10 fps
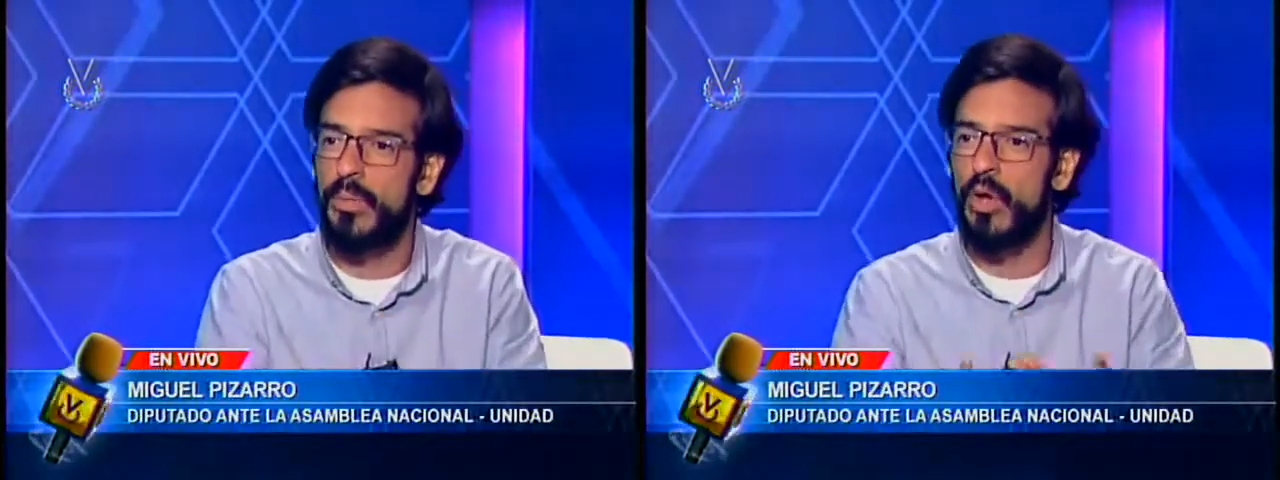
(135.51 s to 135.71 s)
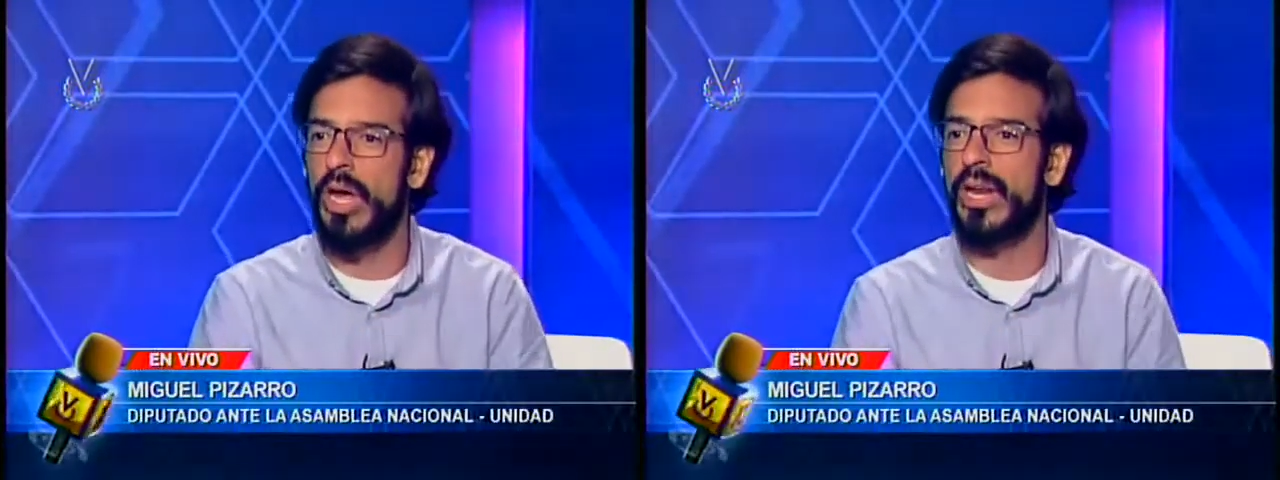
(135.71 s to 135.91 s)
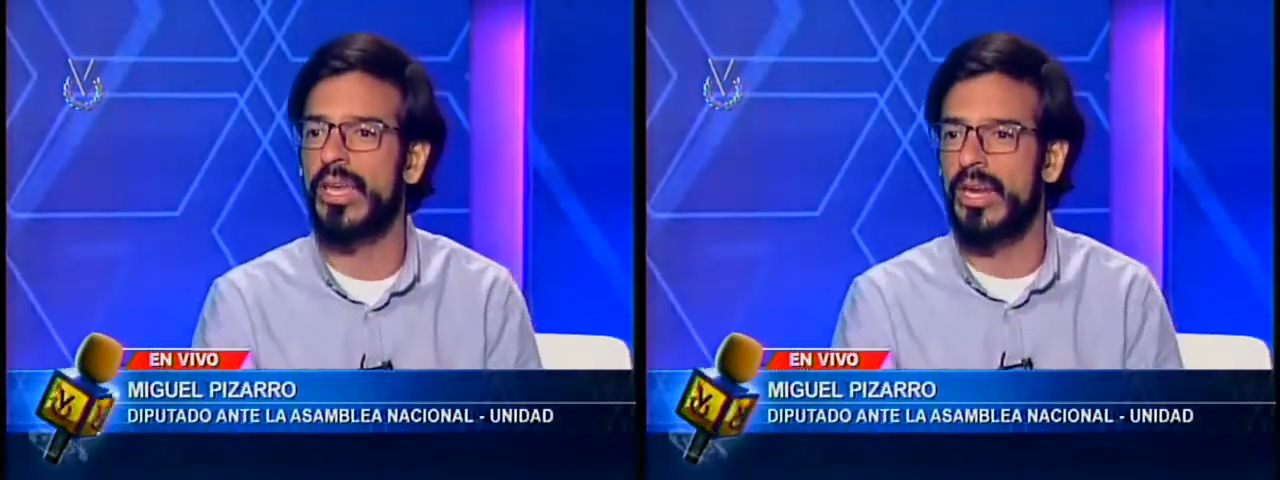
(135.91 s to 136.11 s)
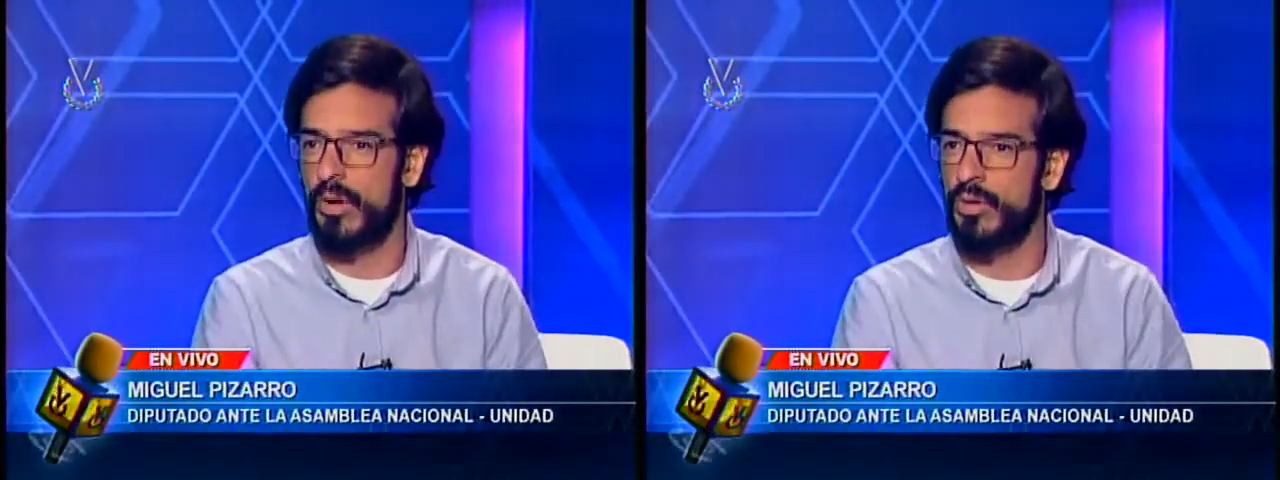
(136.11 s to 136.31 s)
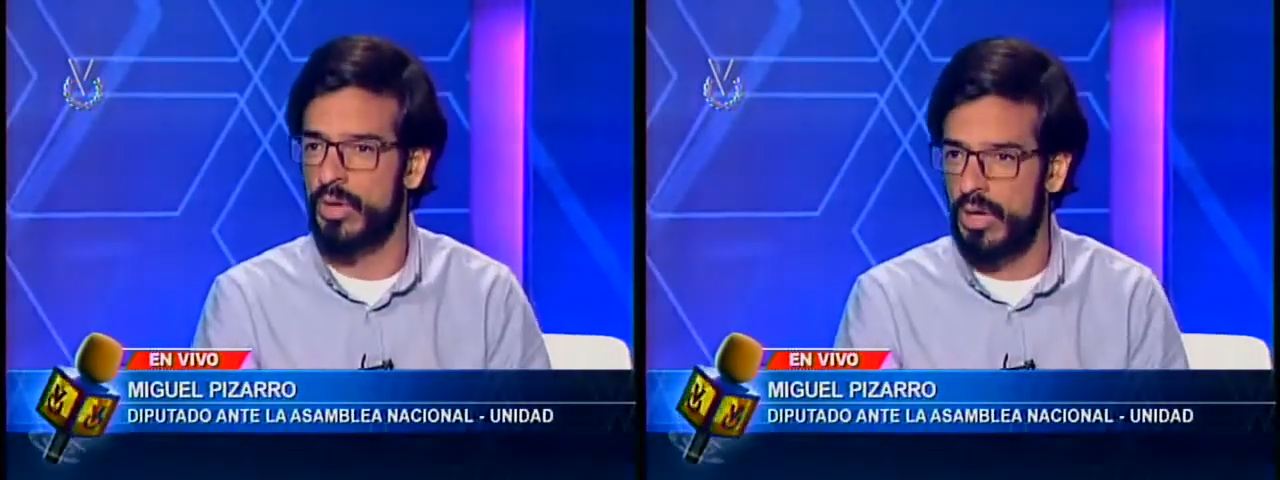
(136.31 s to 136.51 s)
poder quienes
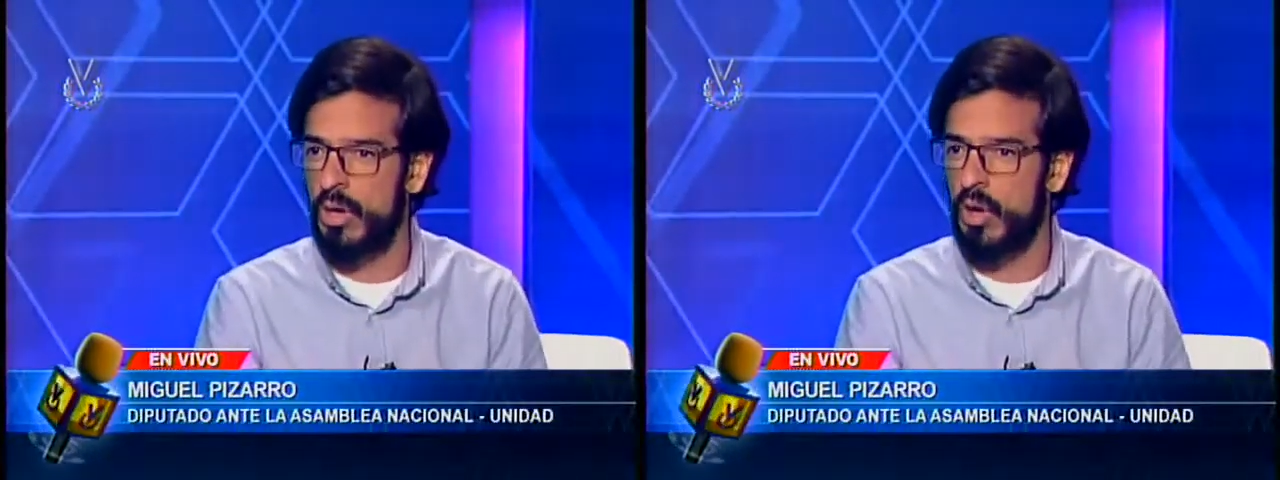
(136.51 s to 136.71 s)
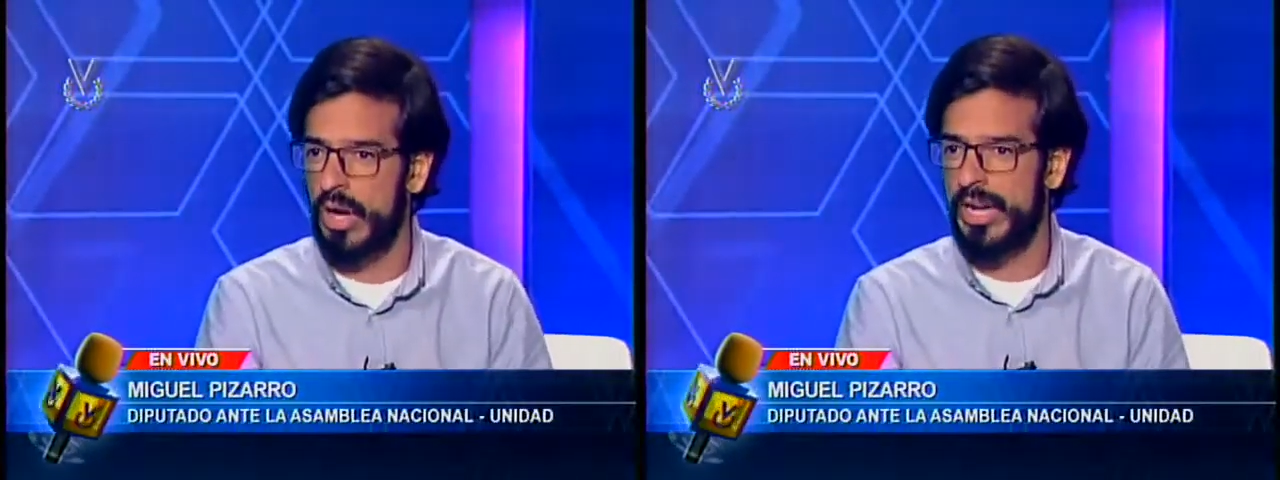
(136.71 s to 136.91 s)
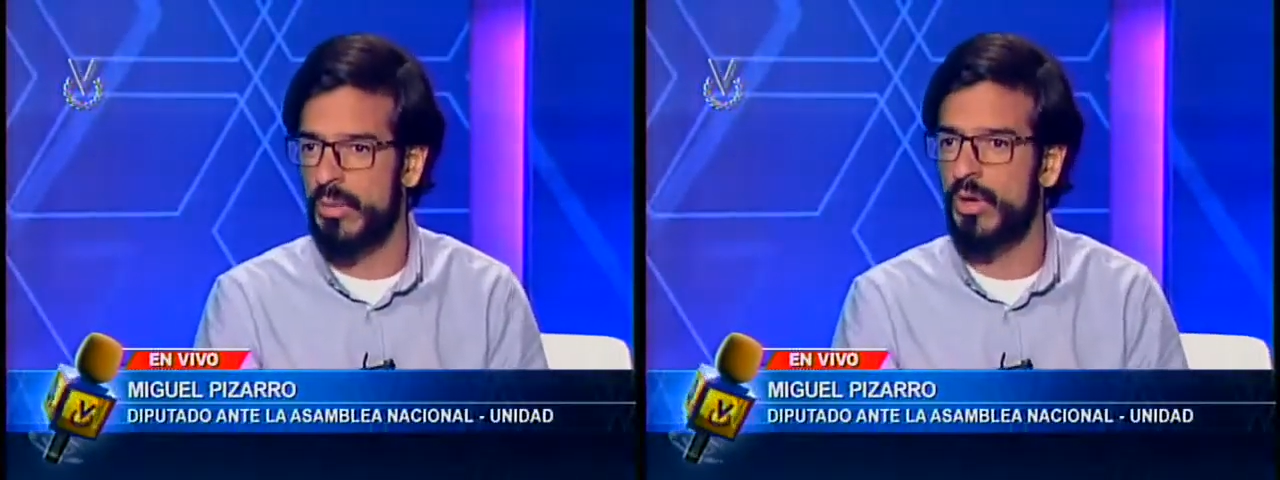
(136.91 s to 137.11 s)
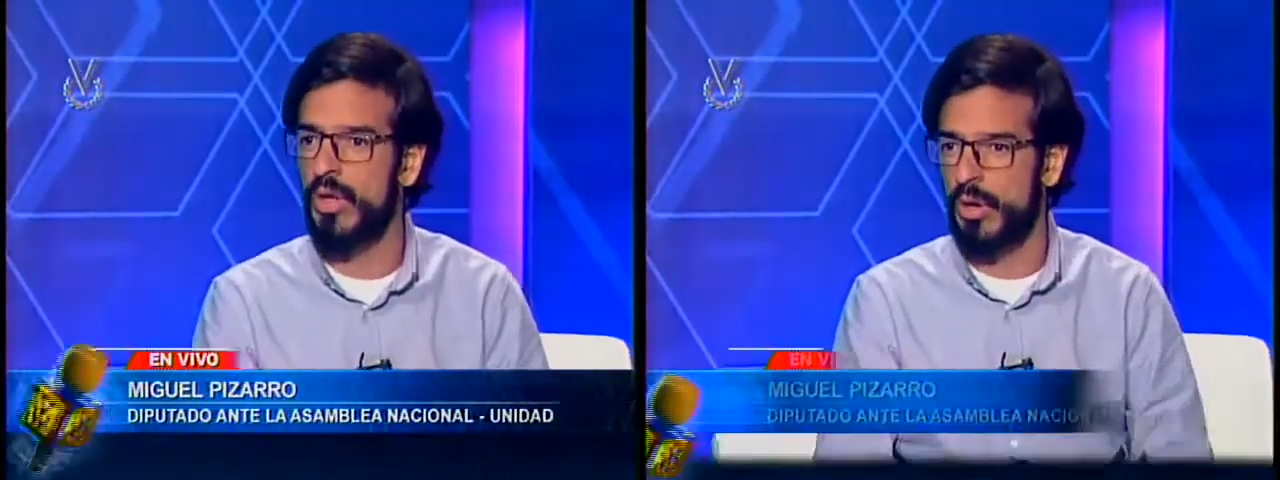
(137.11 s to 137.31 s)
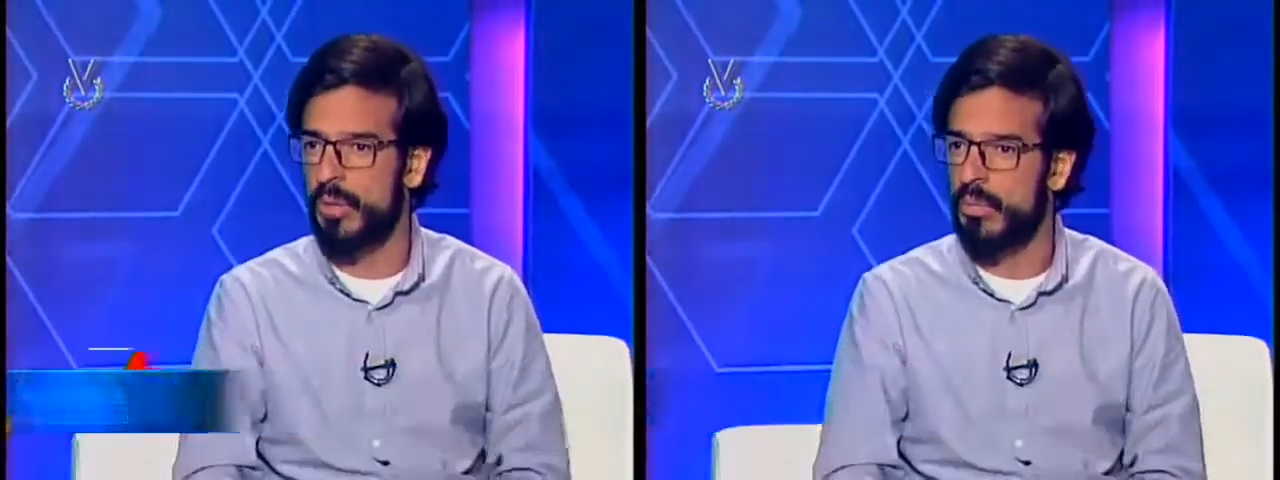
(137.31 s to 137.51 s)
controlan los organismos
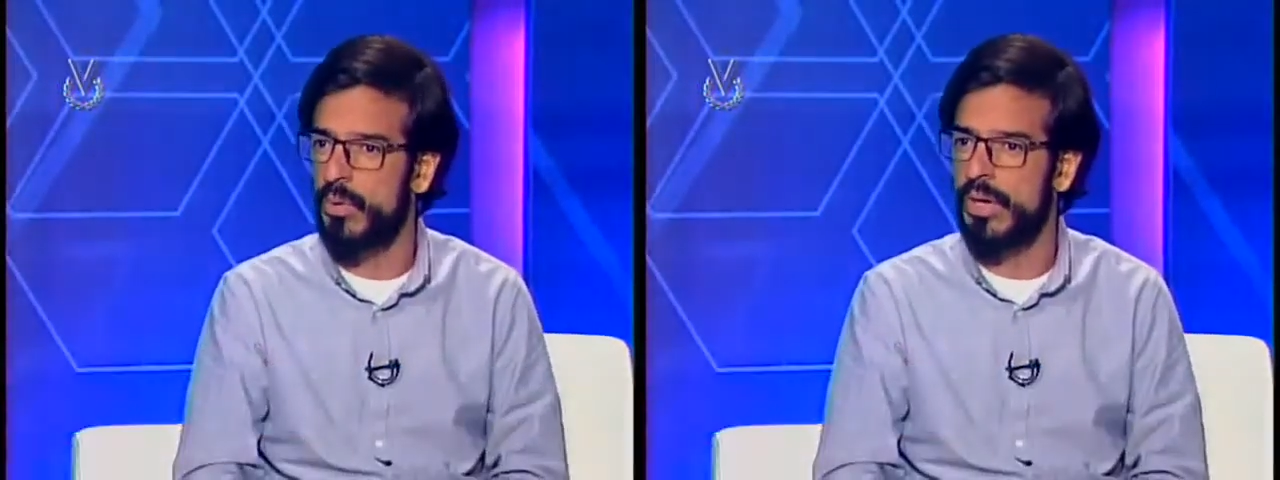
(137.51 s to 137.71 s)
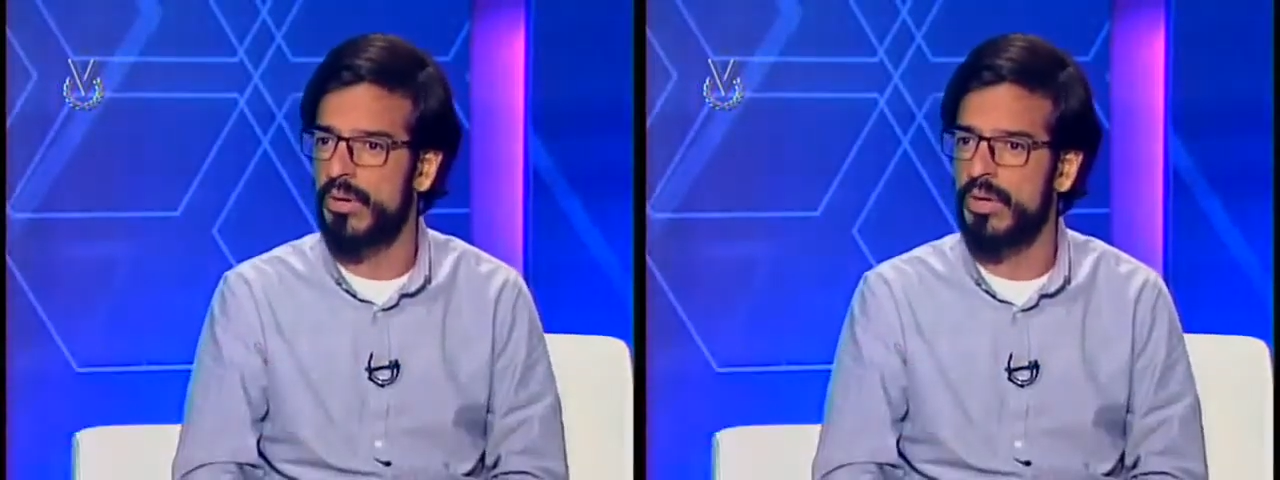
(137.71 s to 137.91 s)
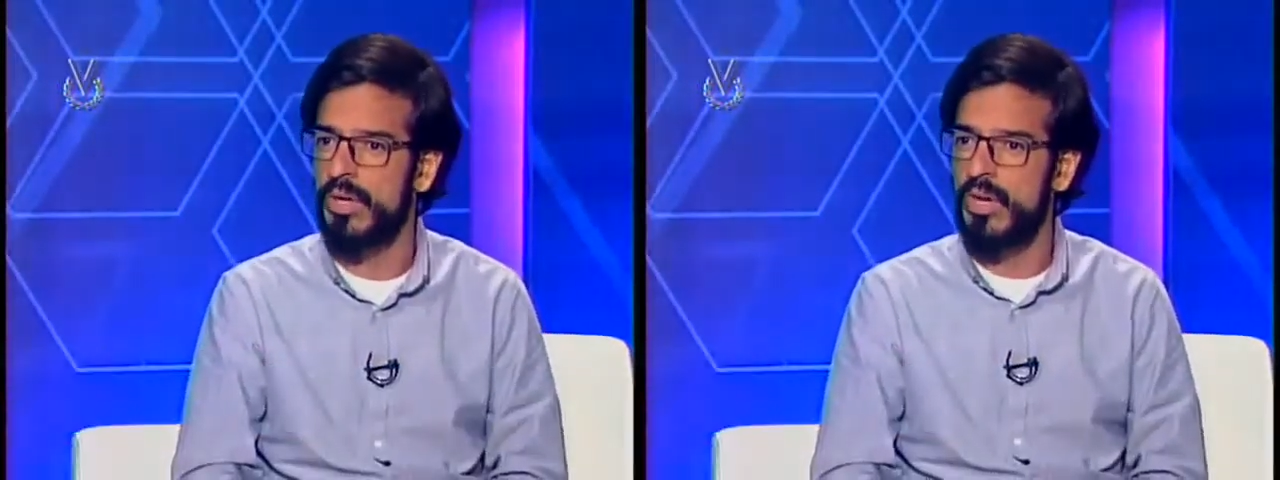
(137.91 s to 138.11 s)
de orden público.